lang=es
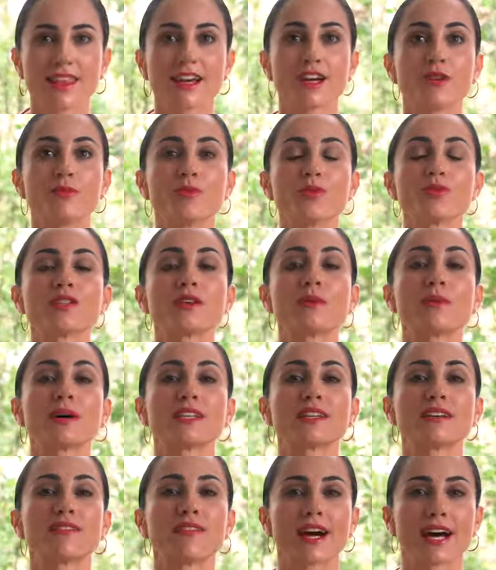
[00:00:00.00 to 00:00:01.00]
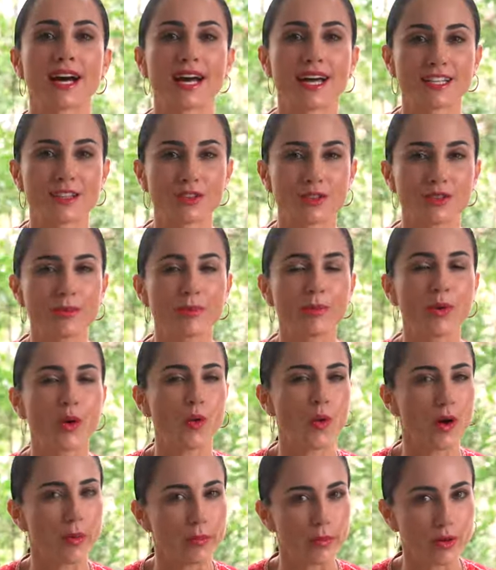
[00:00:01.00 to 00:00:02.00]
de cómo se va trabajando
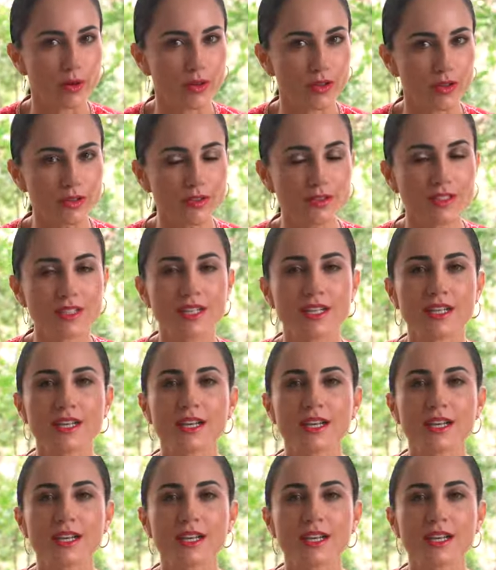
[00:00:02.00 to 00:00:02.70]
poco a poco.